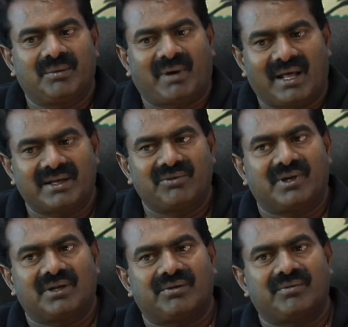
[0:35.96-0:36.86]
இப்போ அதையும்
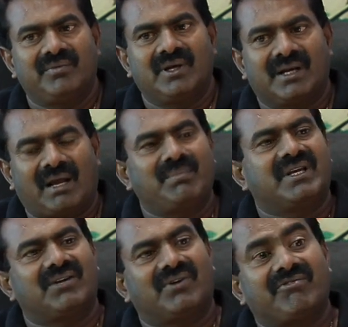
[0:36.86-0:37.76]
விட
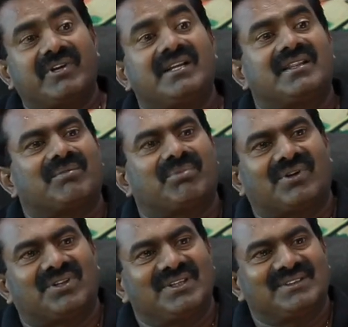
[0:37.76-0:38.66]
நம்பிக்கையை விட வெறி தான் இப்போ
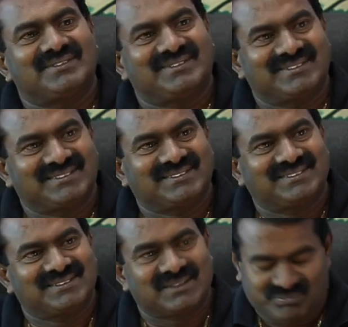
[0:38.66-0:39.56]
வருது
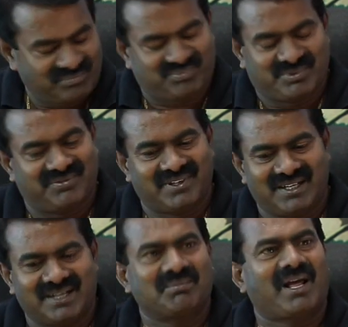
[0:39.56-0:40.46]

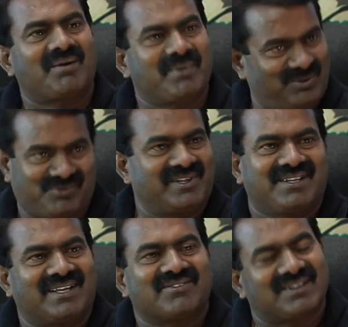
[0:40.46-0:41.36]
வெள்ள நம்மடா அப்படின்னு
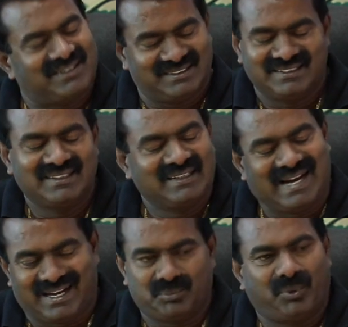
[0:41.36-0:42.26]
வெறி தான் வருது
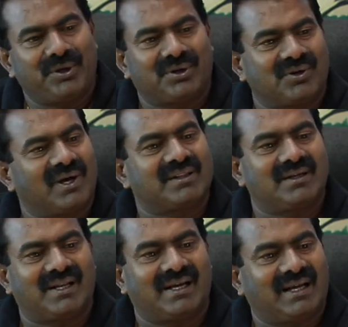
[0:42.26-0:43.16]
அது போயிருக்கணும் அது
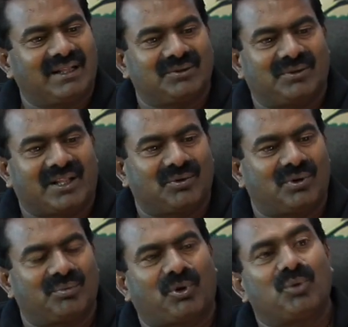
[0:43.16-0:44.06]
இல்லை அது அதை
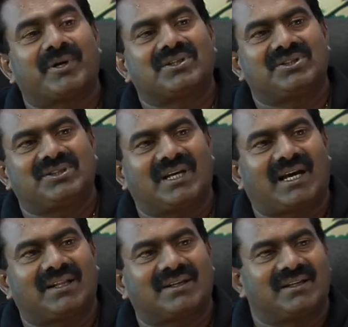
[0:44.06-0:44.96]
ஒரு பொருட்படுத்திக்கிட்டு
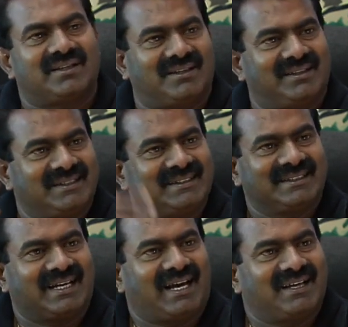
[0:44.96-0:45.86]
அதுக்கு
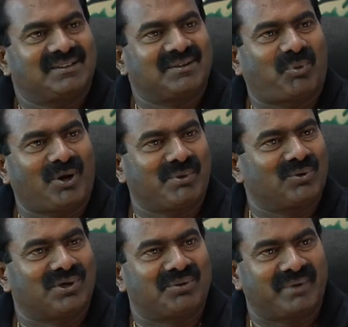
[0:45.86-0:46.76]
அது புலம்பிக்
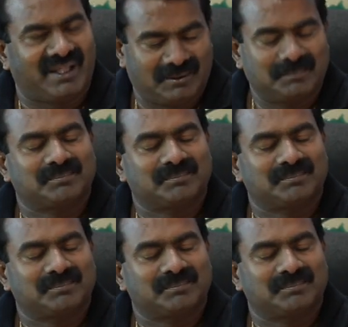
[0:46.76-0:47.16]
கொண்டு இருக்க முடியாது